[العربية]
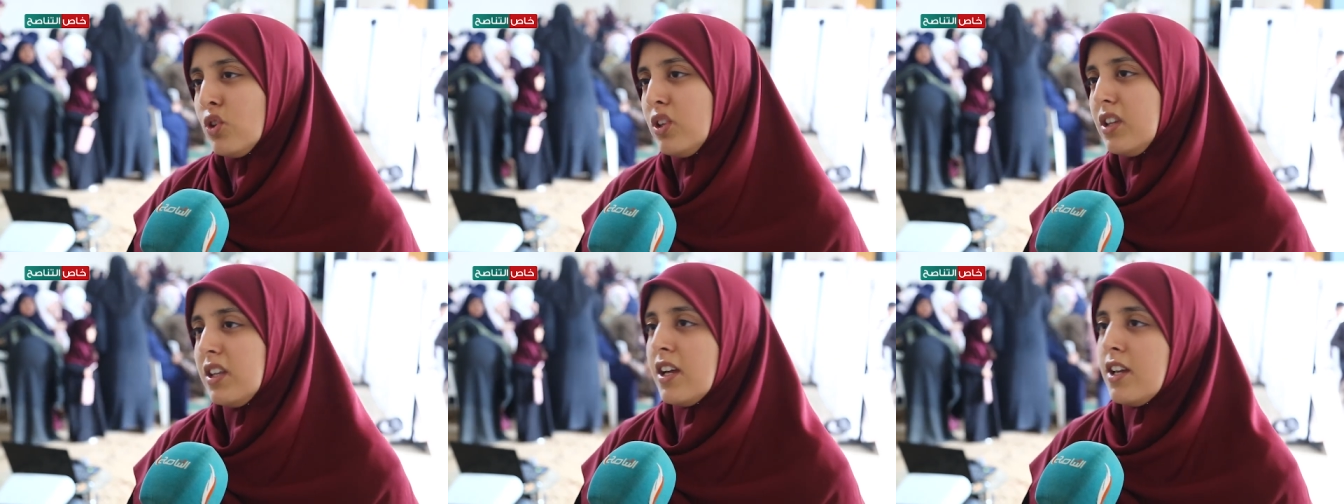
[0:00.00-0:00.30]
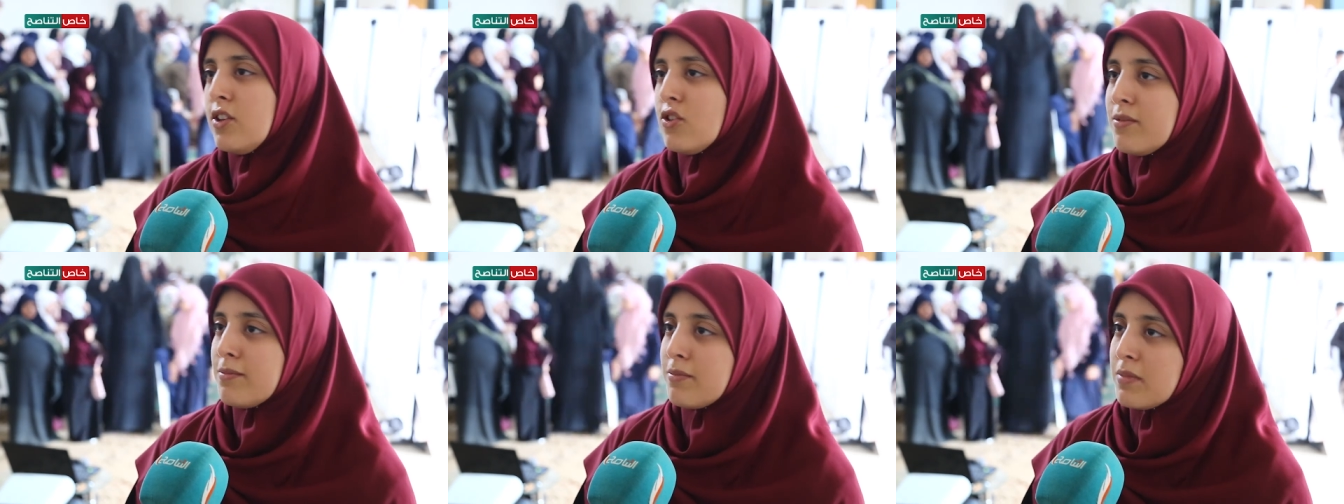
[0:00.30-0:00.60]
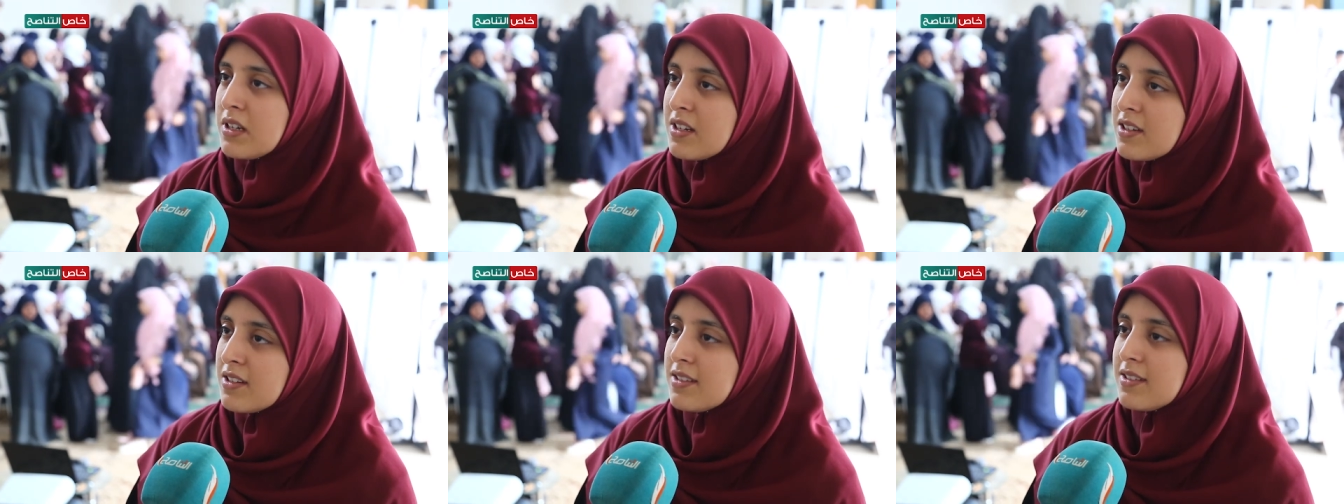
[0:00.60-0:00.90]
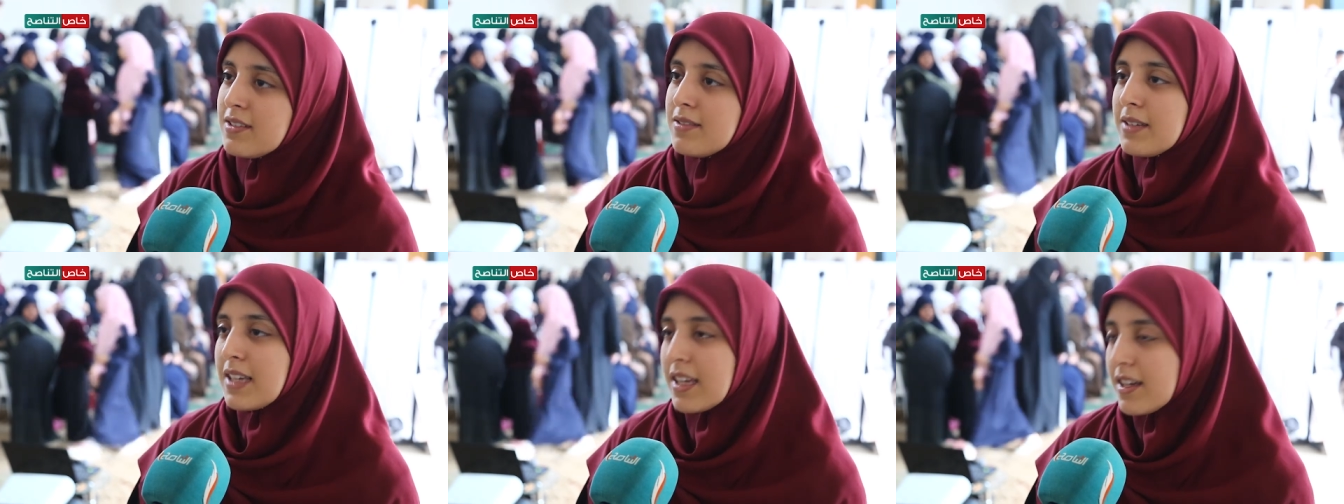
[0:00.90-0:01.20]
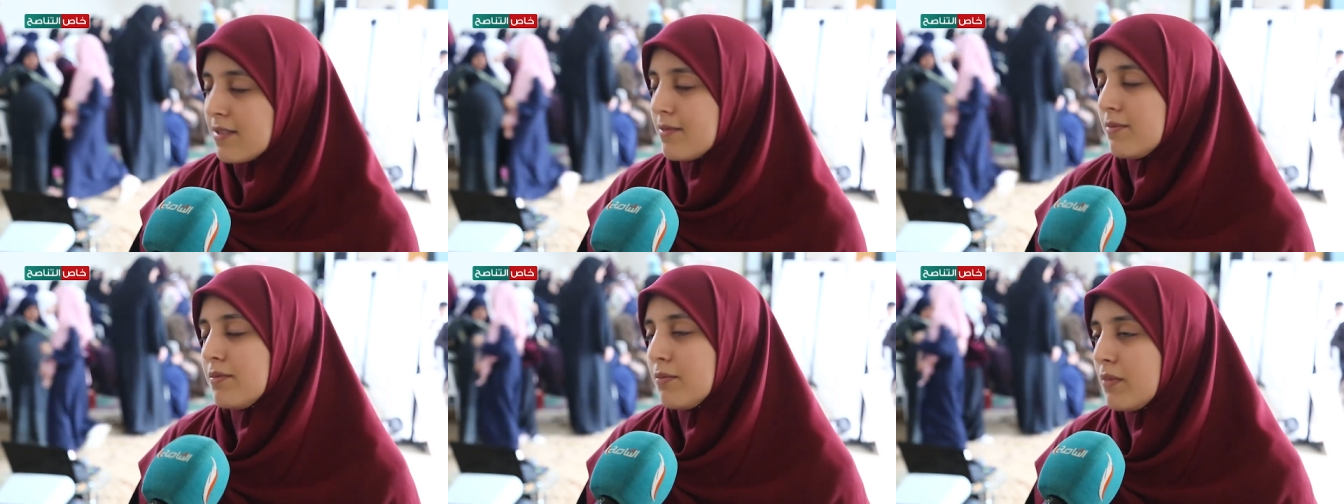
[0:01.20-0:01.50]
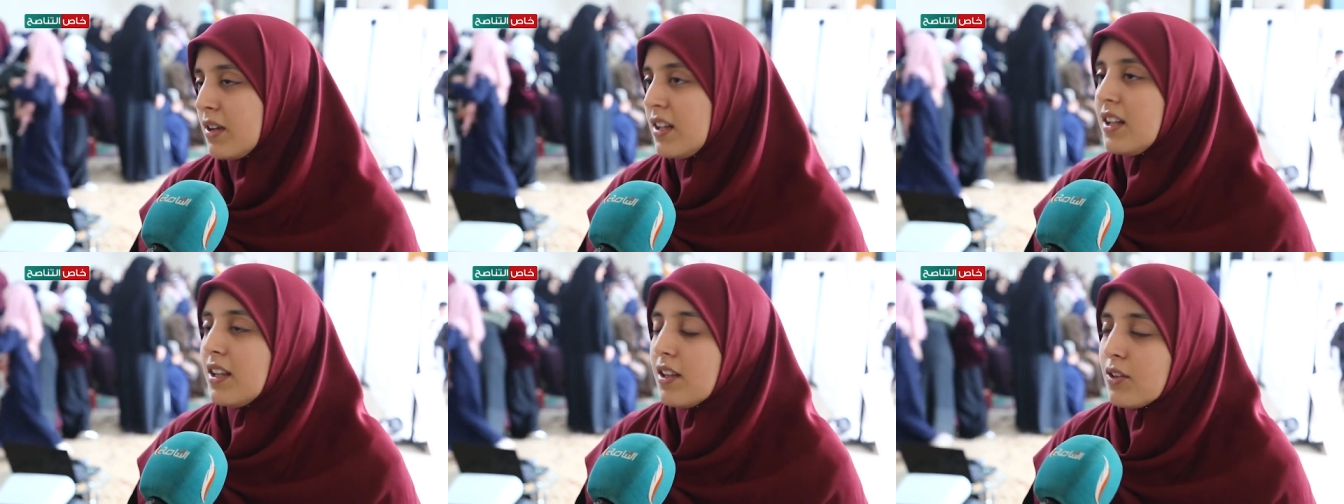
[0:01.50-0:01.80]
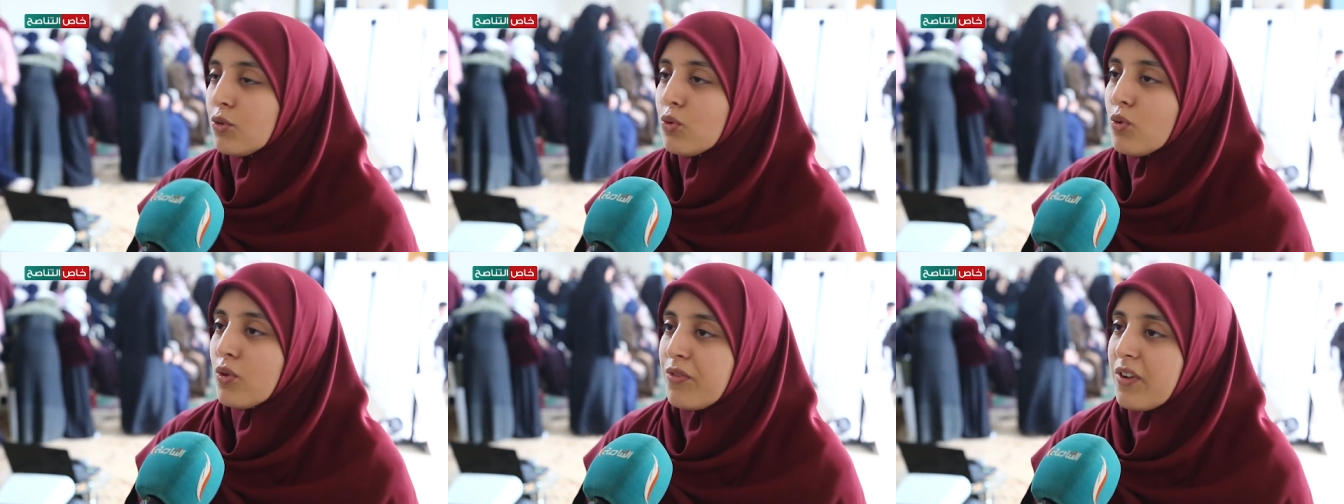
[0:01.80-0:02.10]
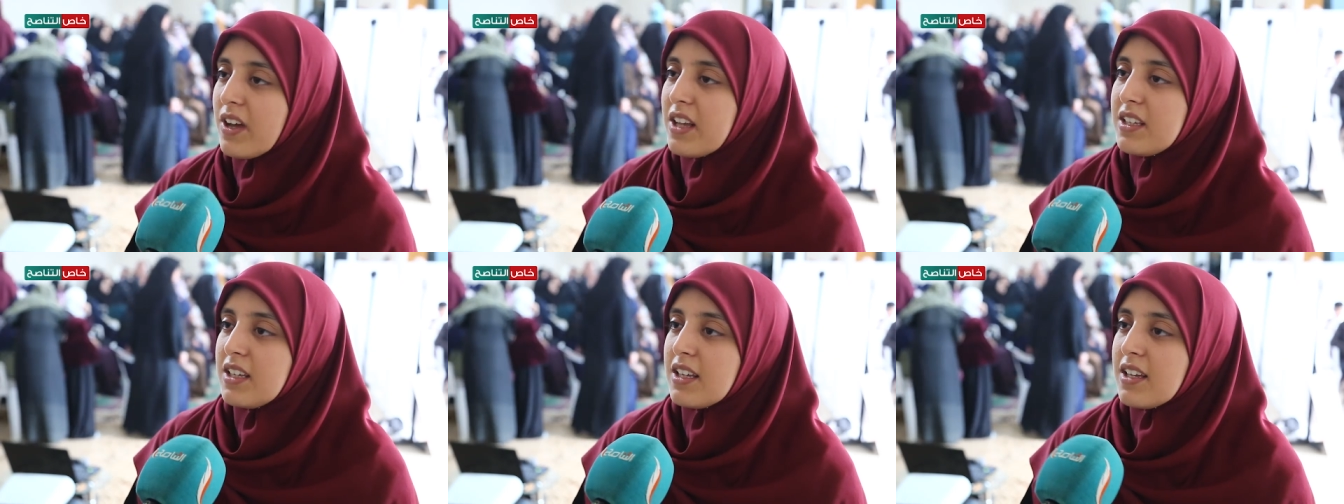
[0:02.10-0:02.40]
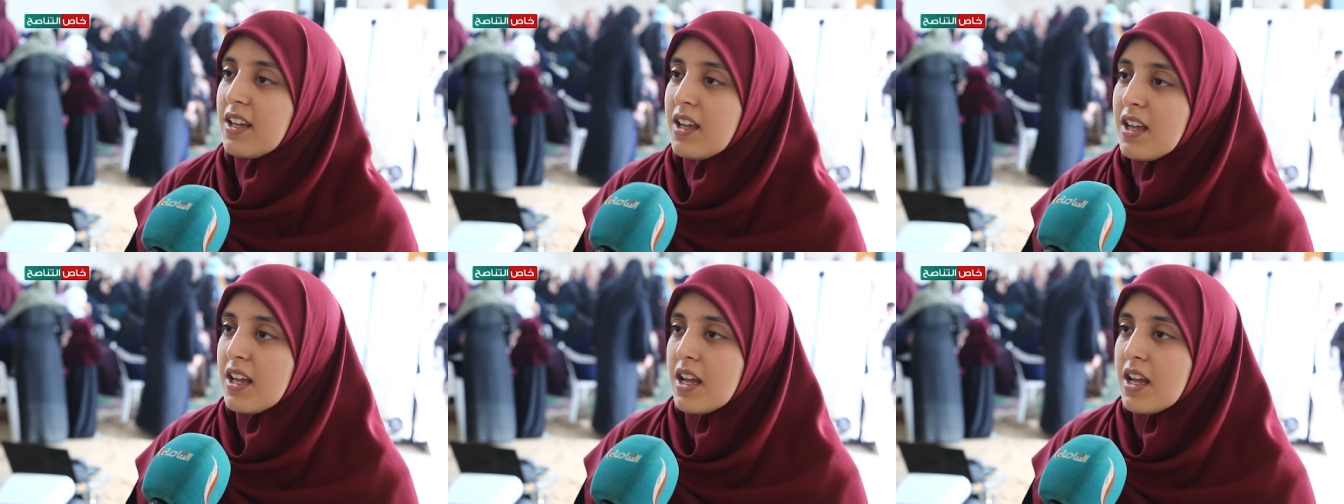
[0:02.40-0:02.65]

عطلة يوم آه، الظروف هذه